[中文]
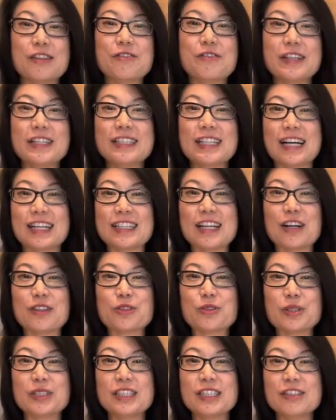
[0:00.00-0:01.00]
分享到
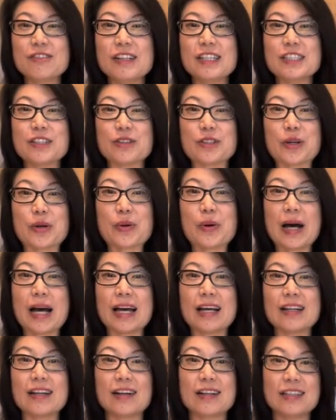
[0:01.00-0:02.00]
做鸡尾酒的快乐，